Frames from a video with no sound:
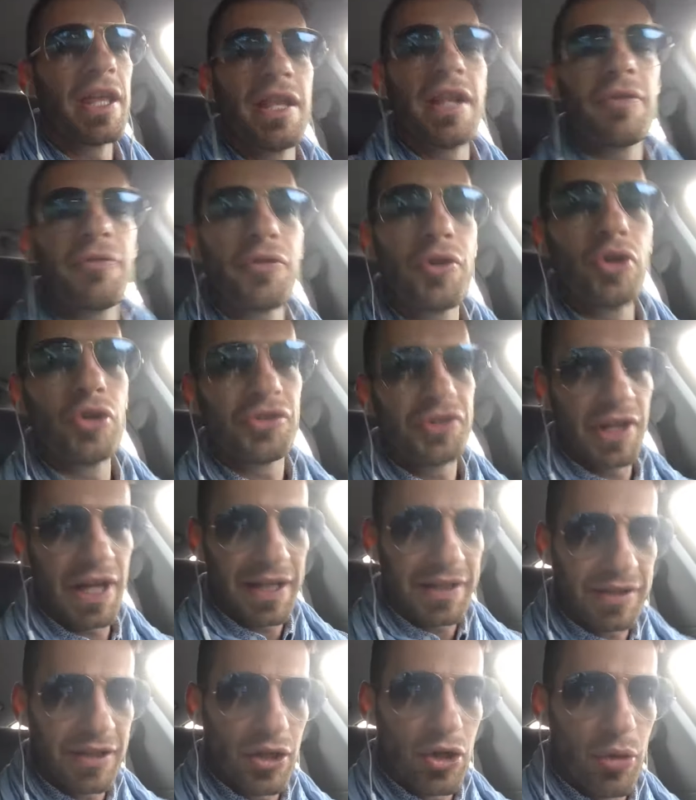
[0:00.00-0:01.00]
Dal fronte
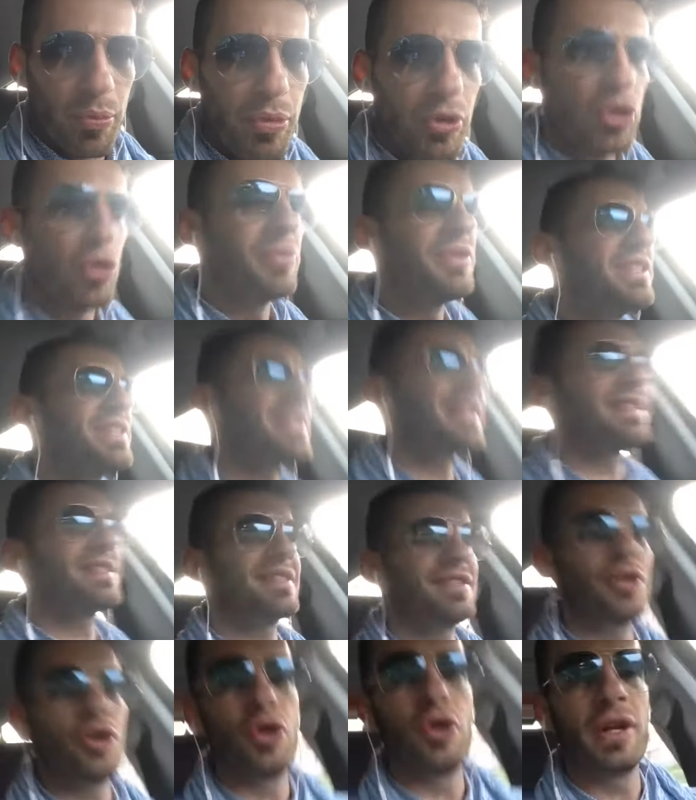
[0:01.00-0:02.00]

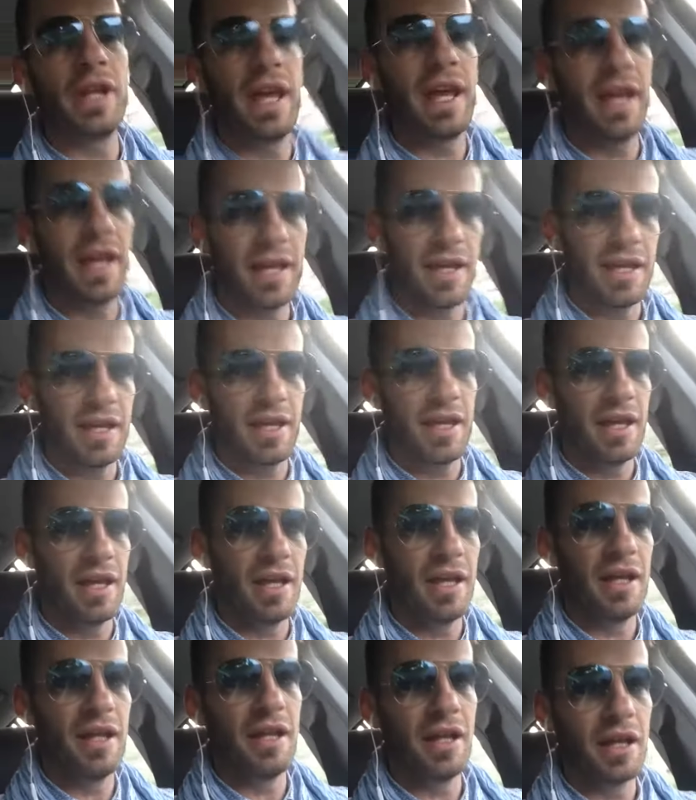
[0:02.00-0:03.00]
antilobotomizzazione,
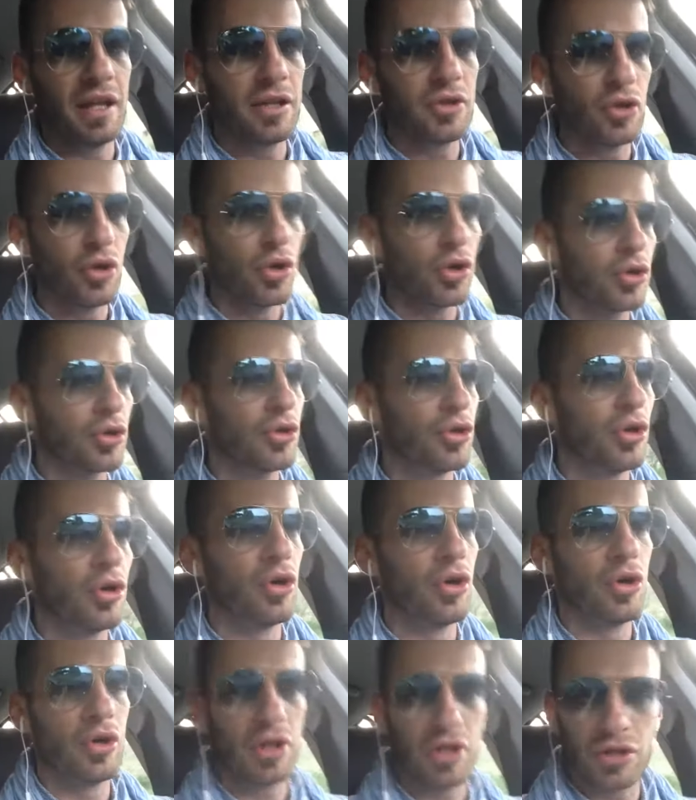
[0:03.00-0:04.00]
eh, il,
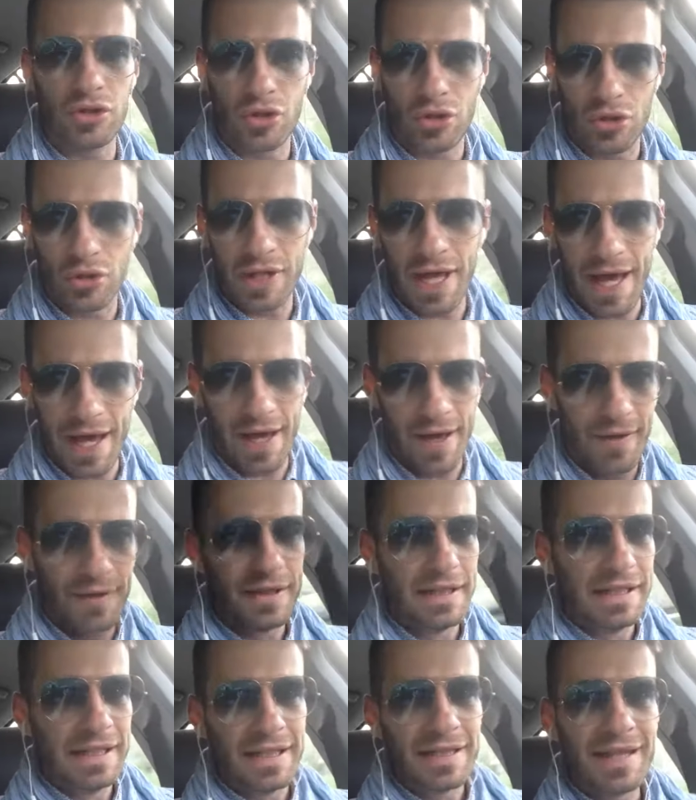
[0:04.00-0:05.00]
ritorno, il ritorno da,
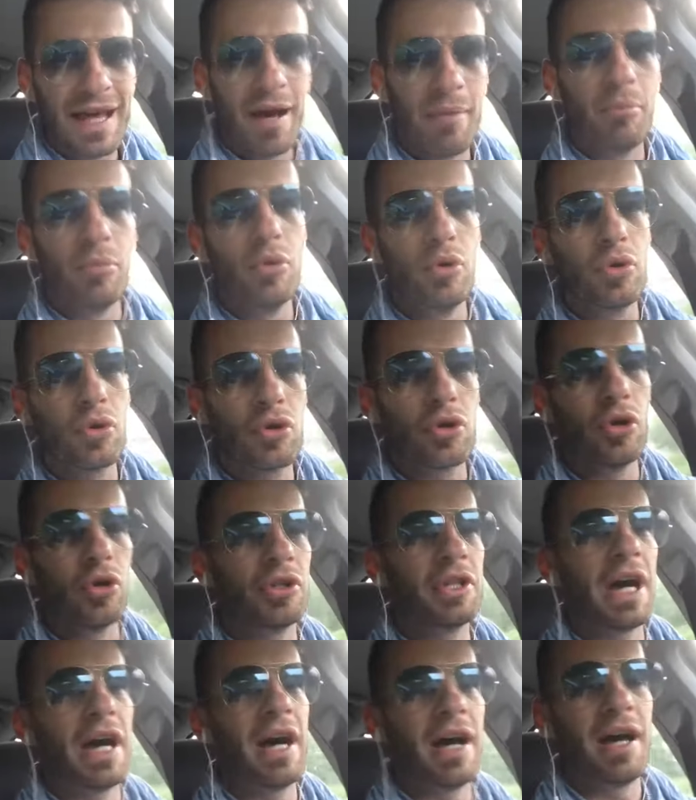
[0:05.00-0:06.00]
da Hamburgo,
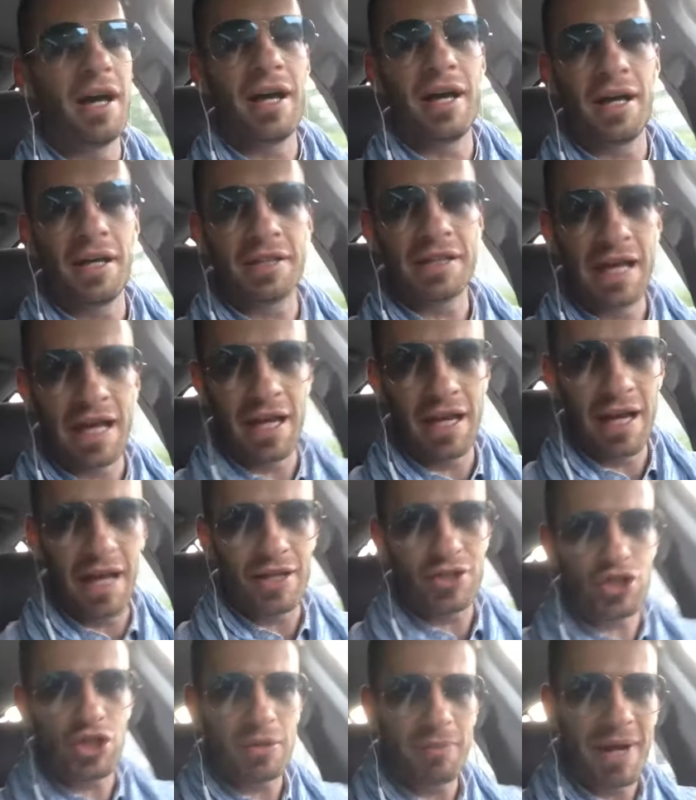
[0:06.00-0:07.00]
da, dalla
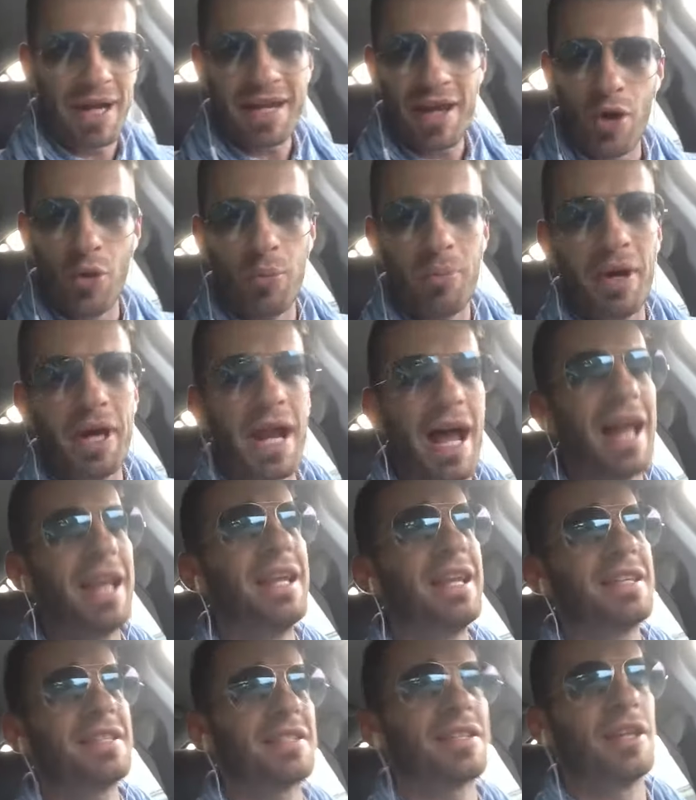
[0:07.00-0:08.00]
Germania Uber
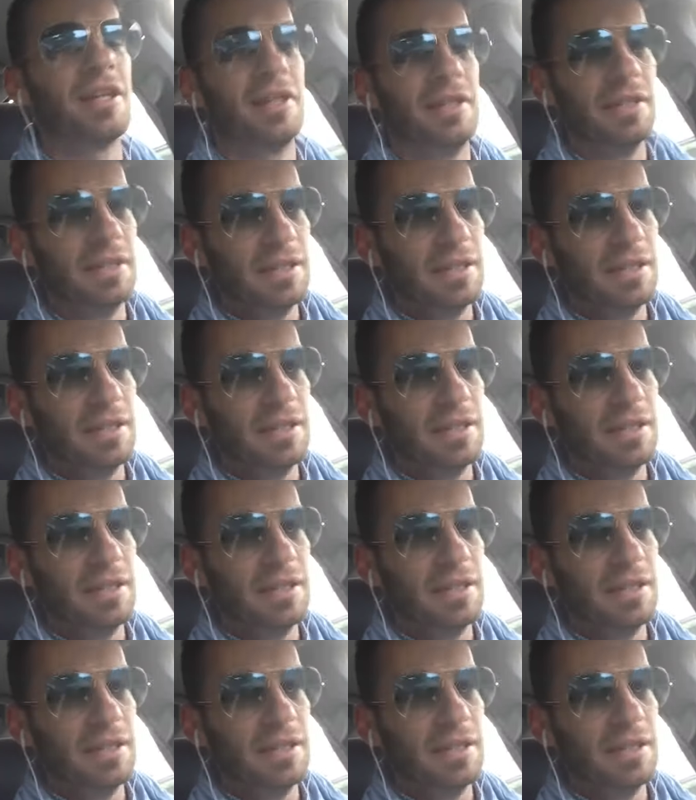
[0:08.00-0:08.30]
Alles.